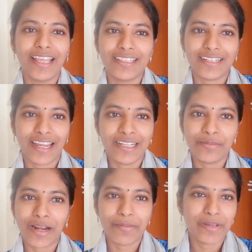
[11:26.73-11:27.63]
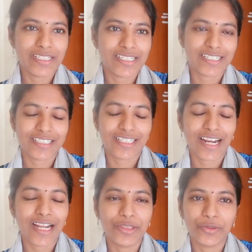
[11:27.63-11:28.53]
நேற்று நைட்டு மழை பெஞ்சிட்டு
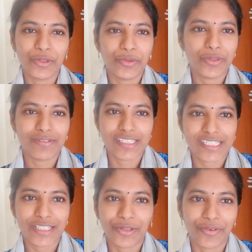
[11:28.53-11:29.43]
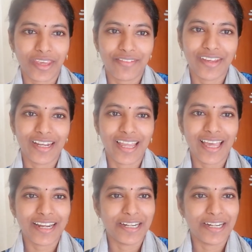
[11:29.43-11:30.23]
இருந்ததுனால துணி ஊற வச்சதை துவைக்கவே இல்லை